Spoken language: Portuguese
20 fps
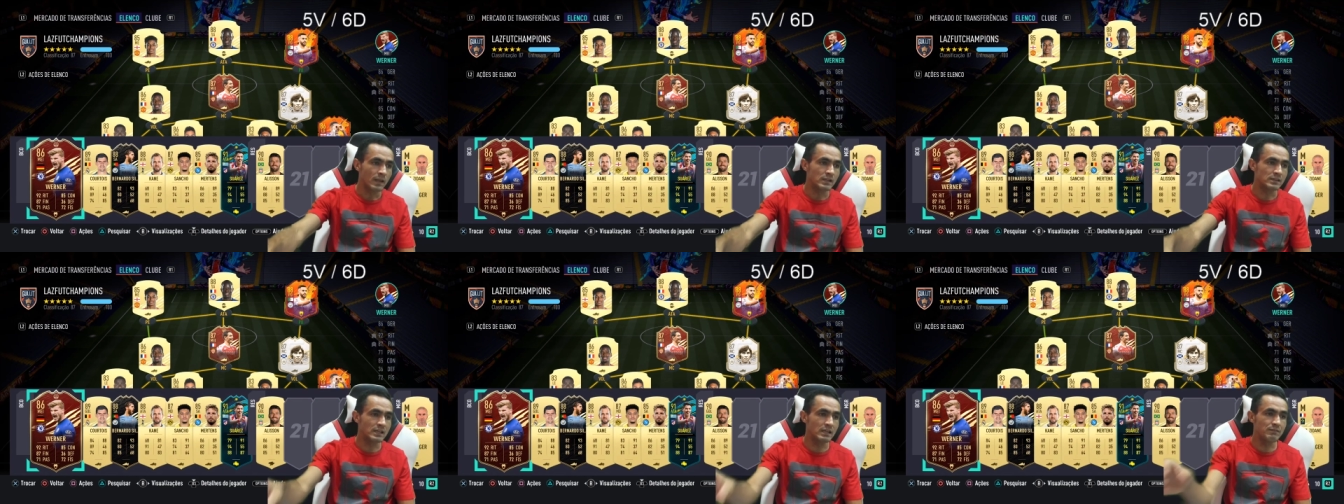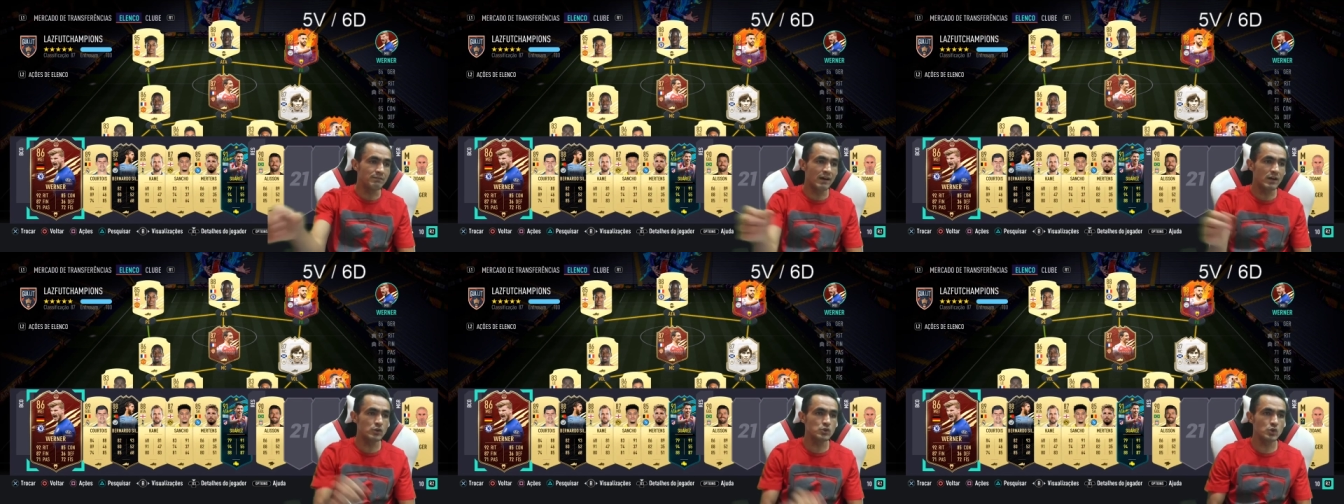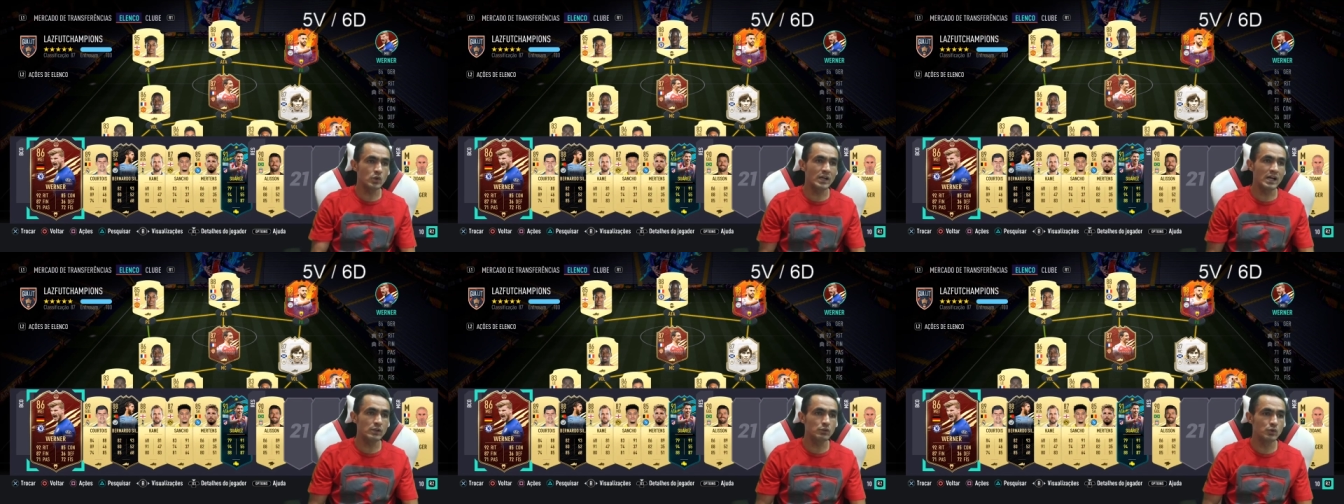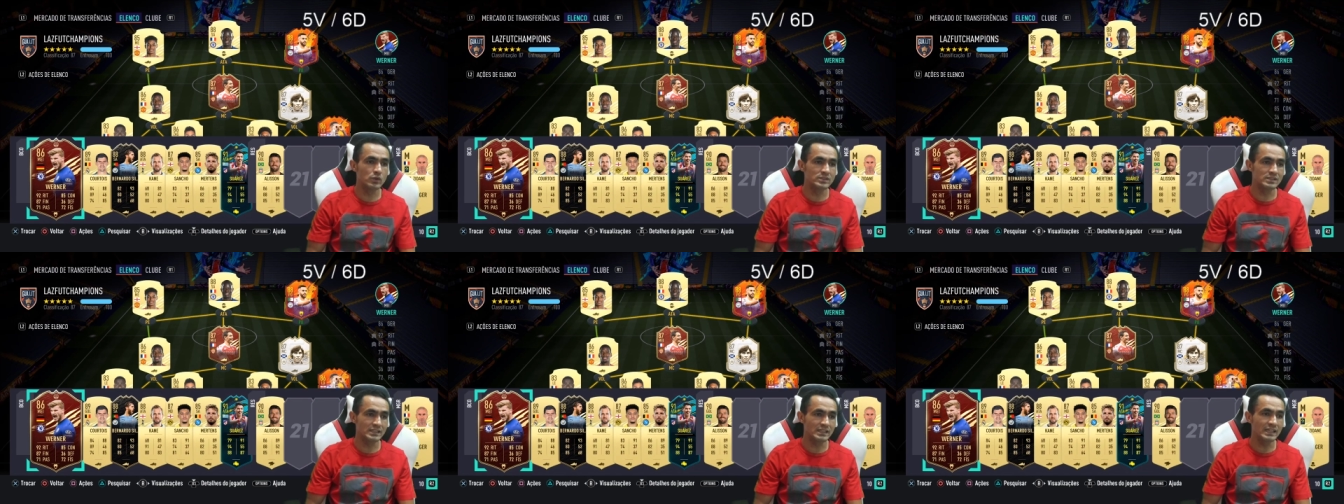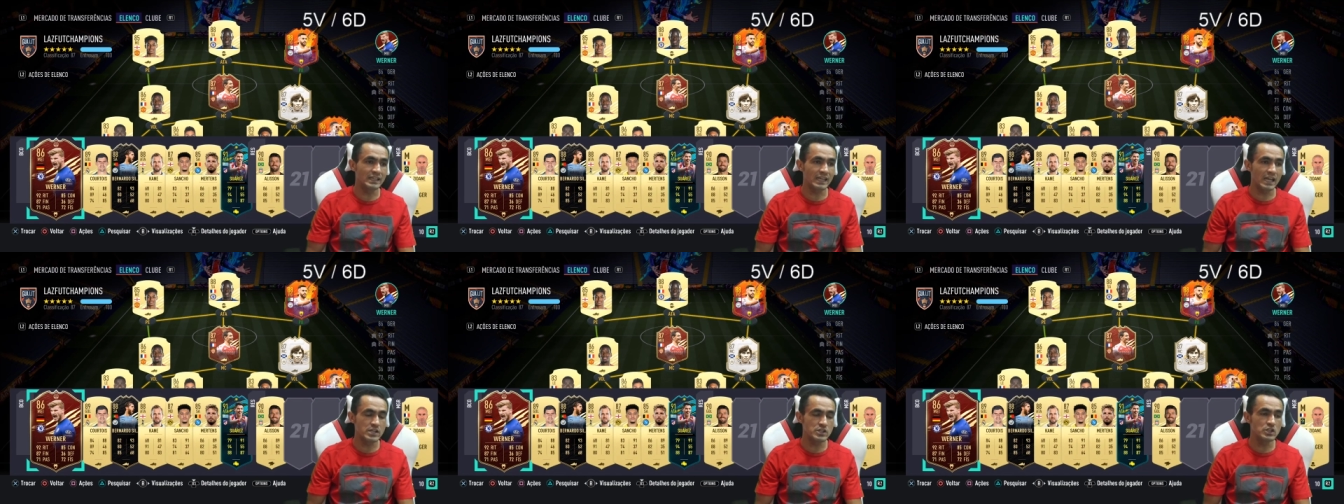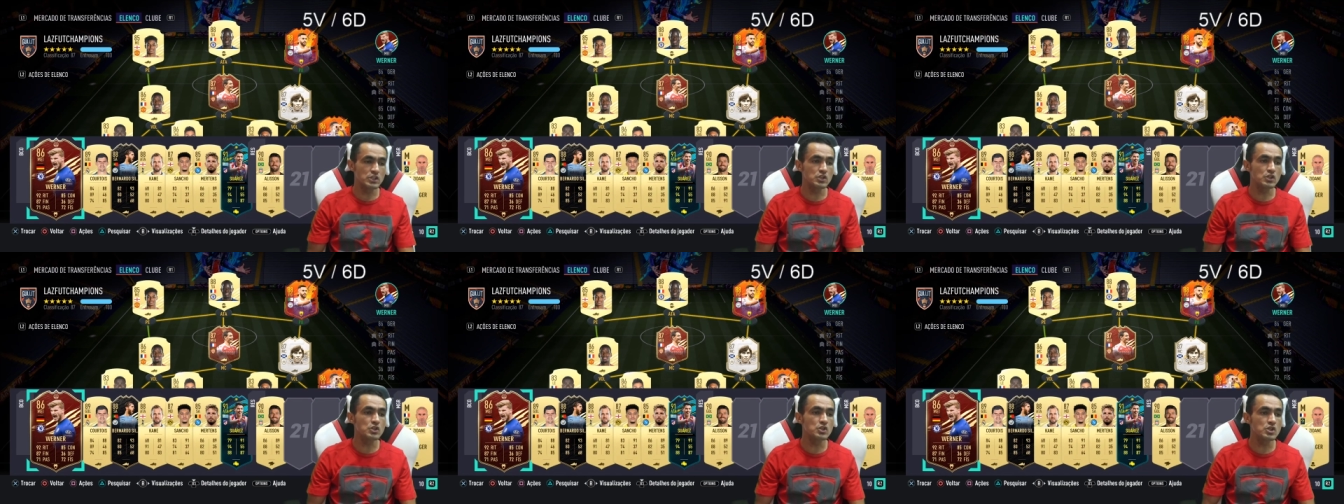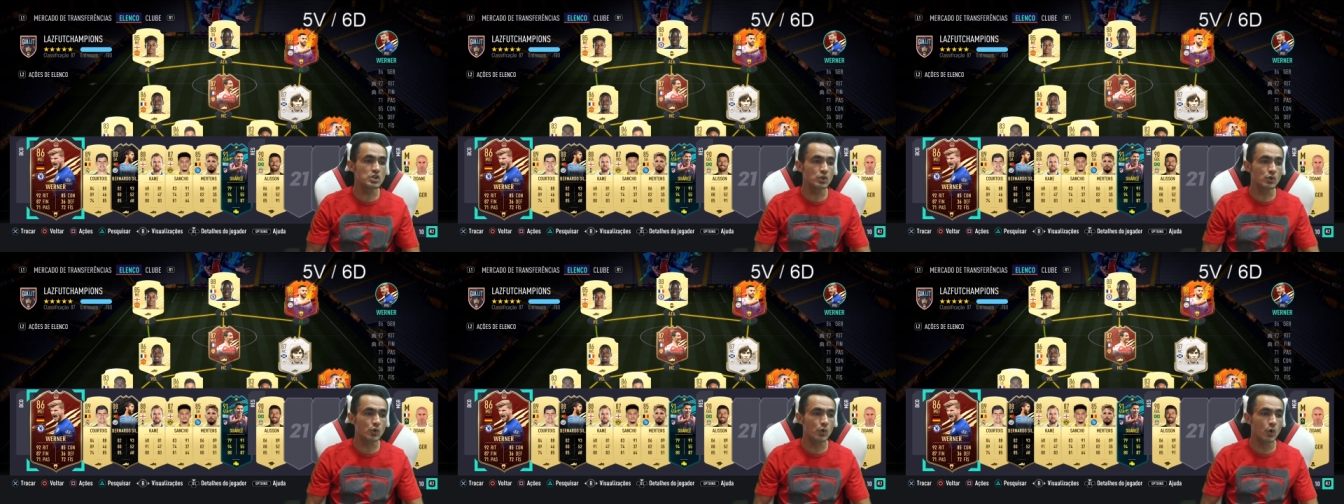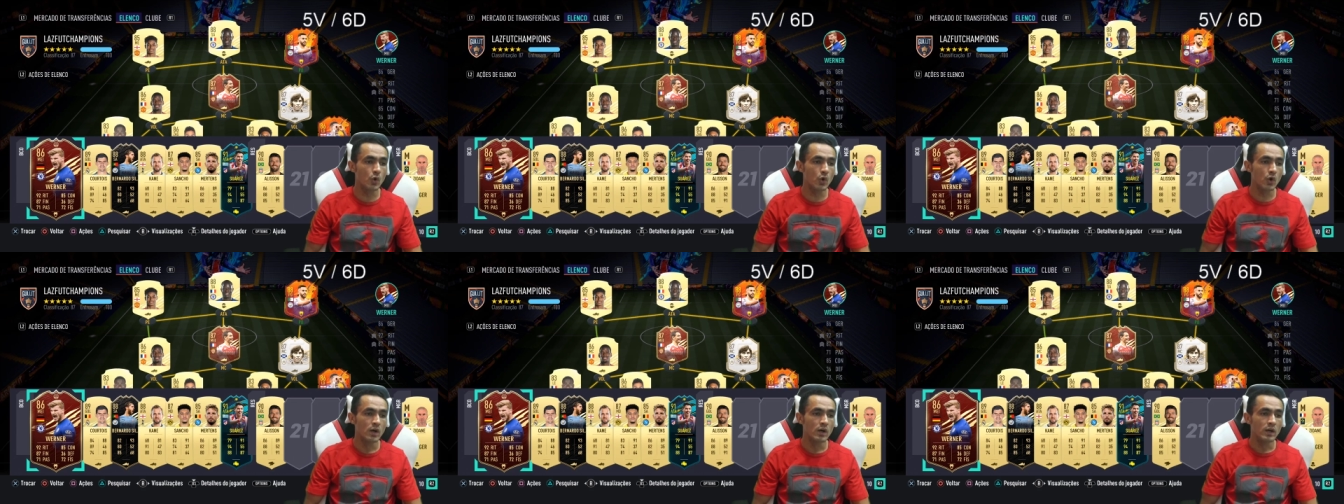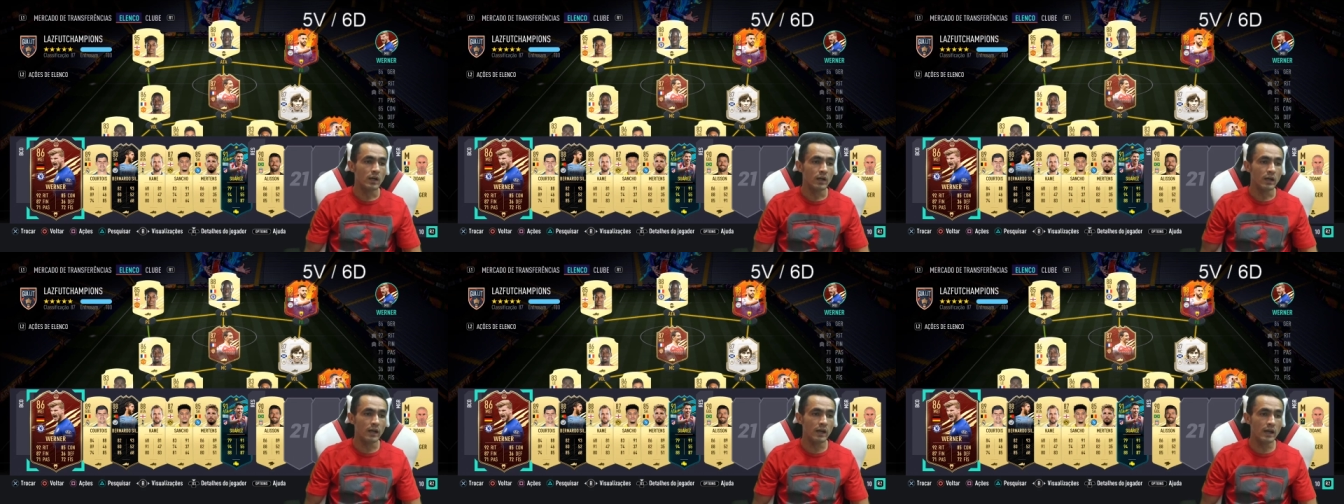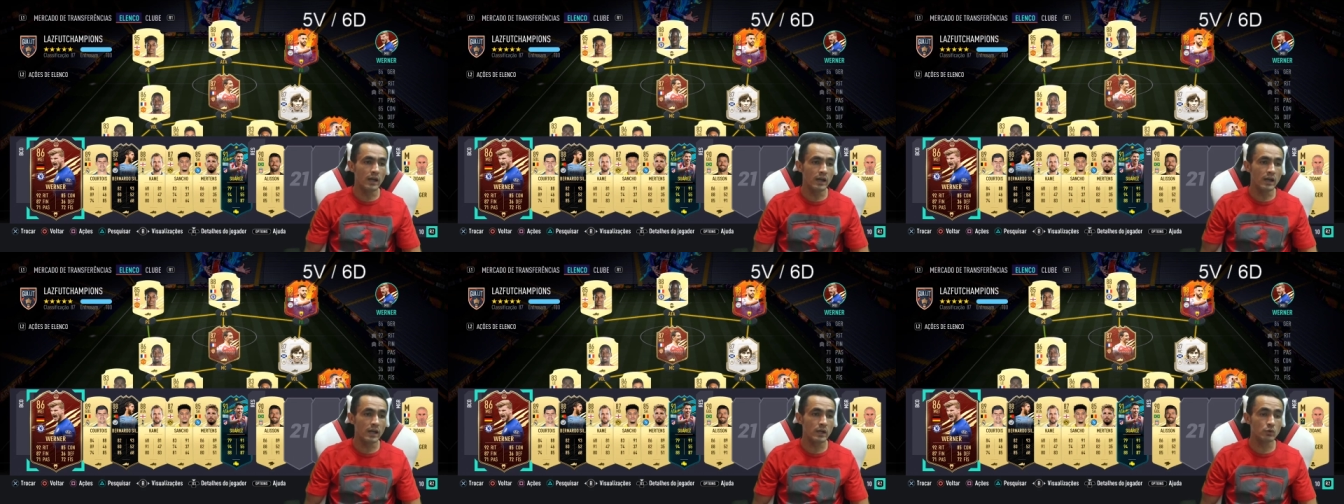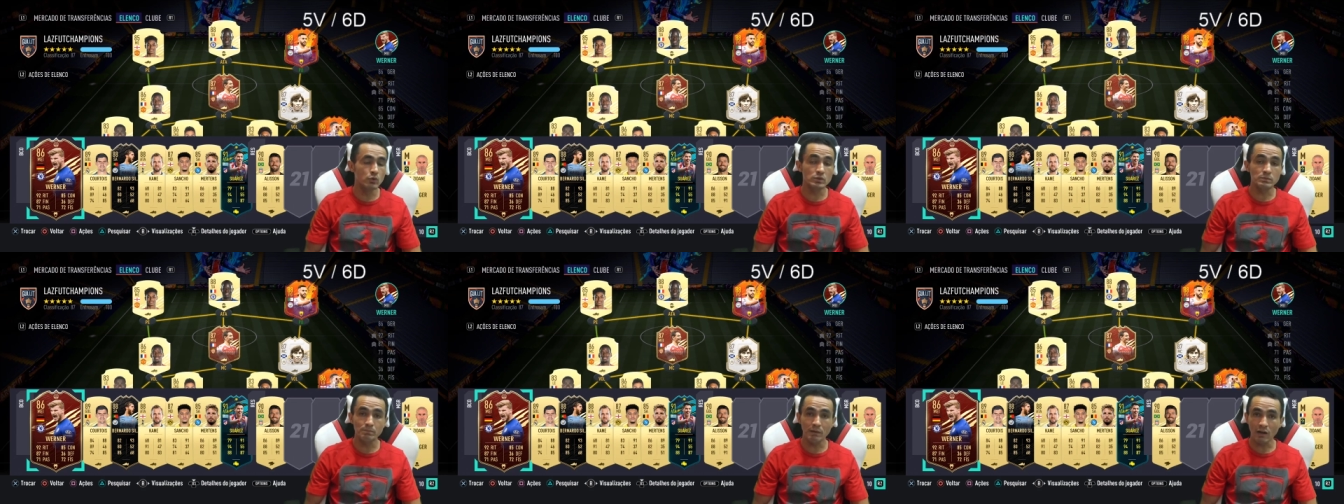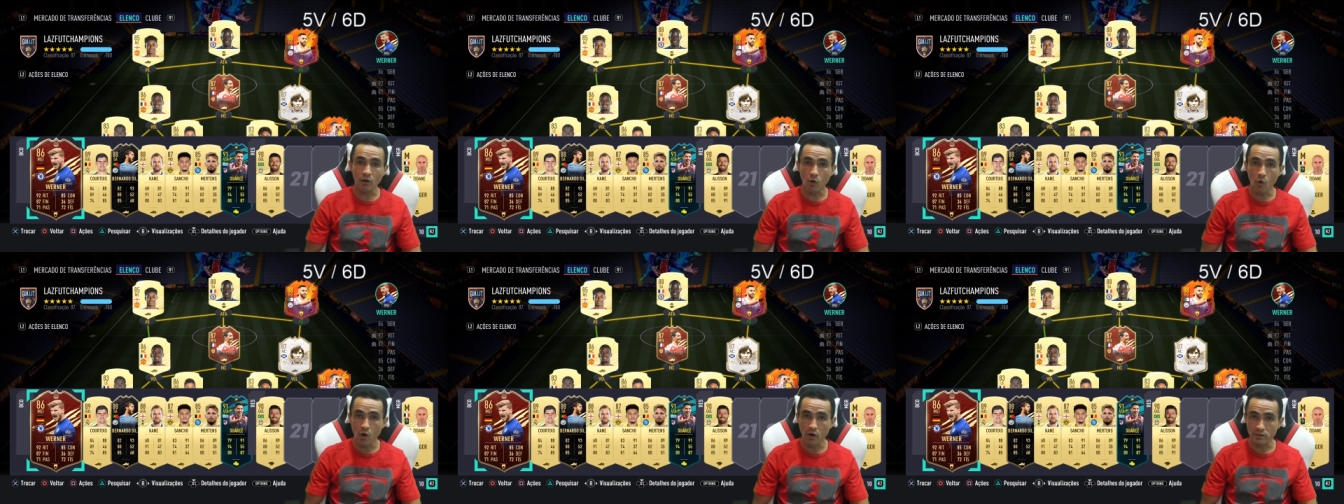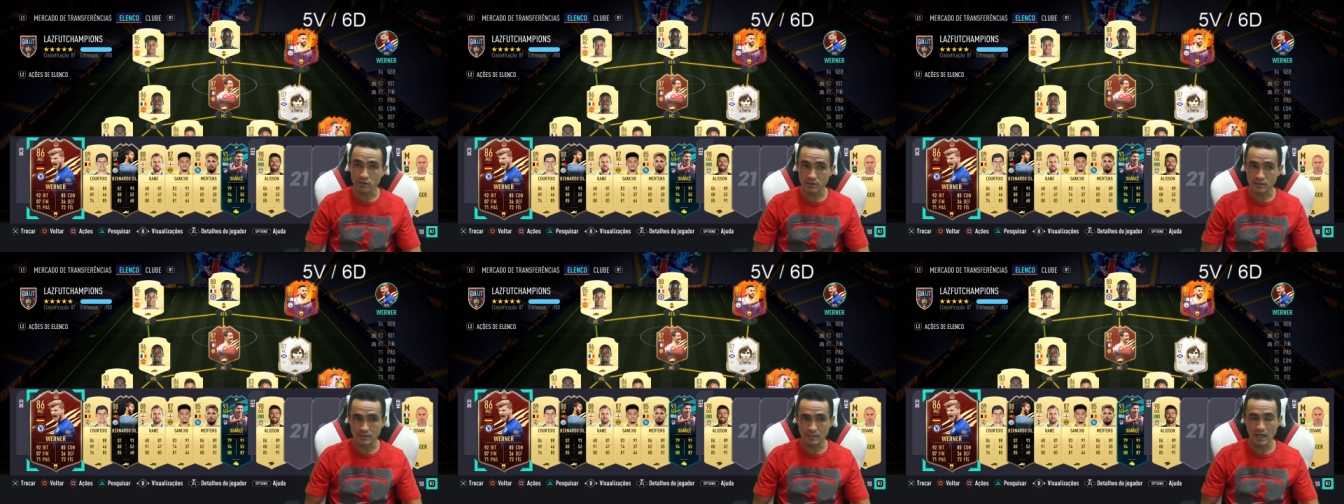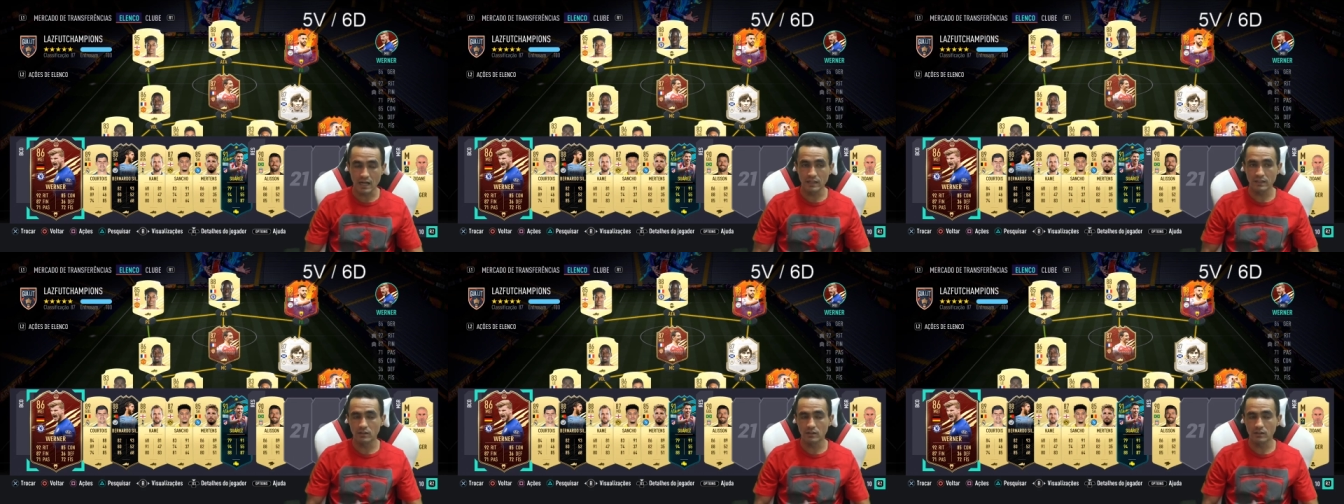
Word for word: tem vários jogadores aqui que a gente tirou é, nos pacotes, tá?